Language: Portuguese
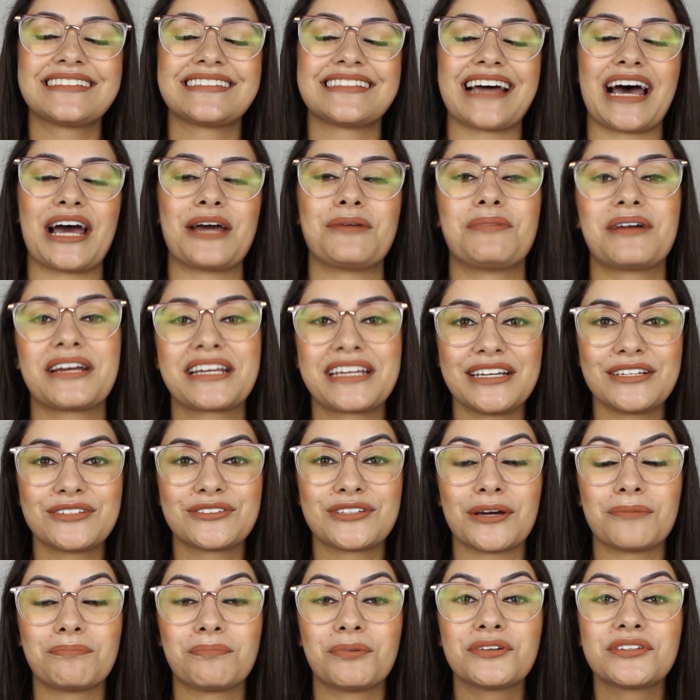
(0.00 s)
Saiba que
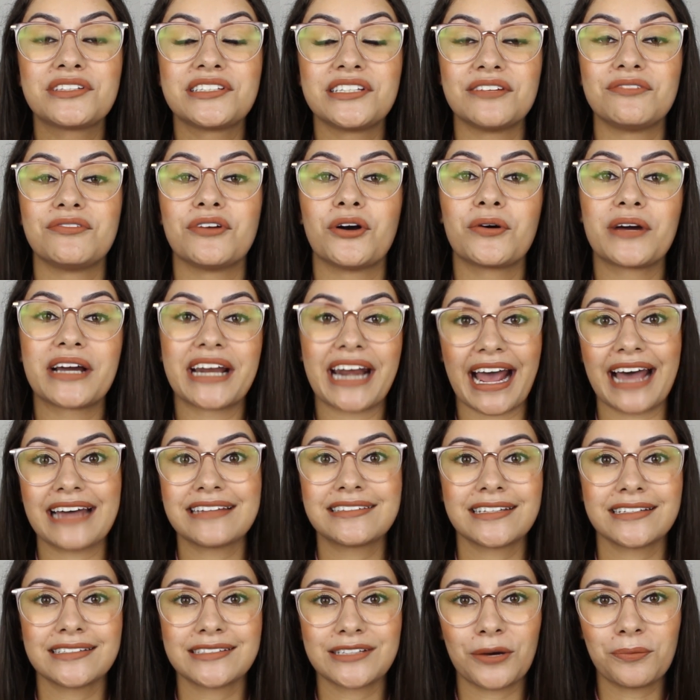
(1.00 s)
isso é possível
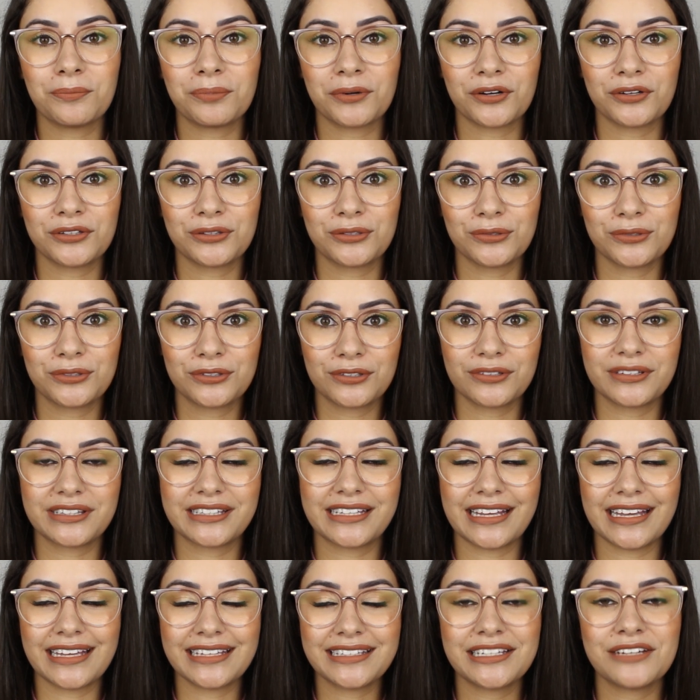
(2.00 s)
graças a um produto
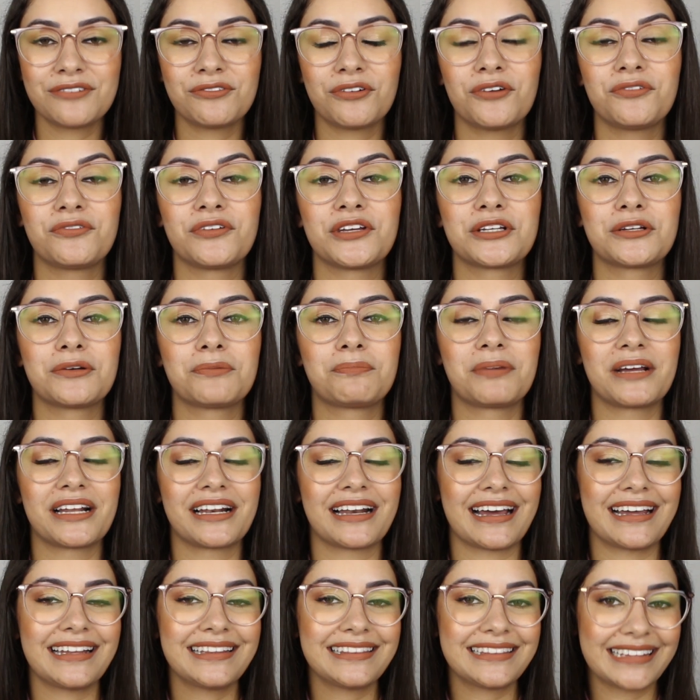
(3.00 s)
desenvolvido
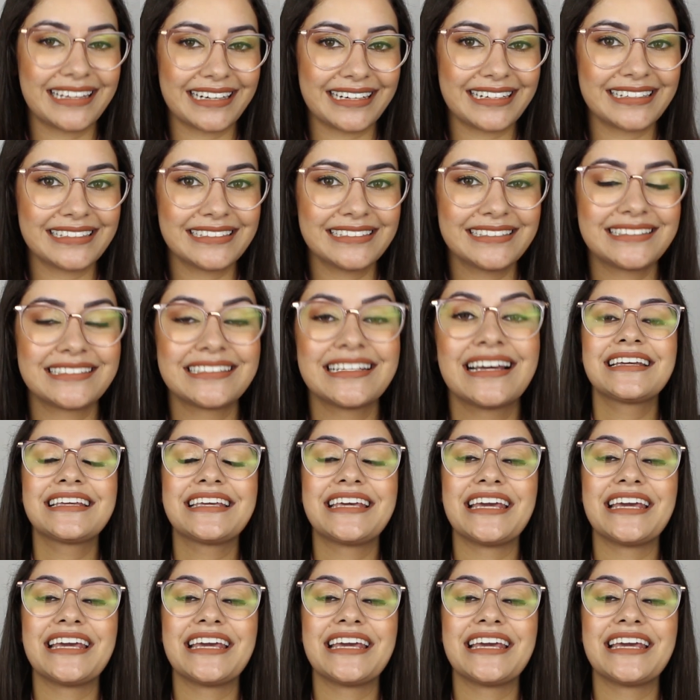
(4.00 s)
pela Etrans,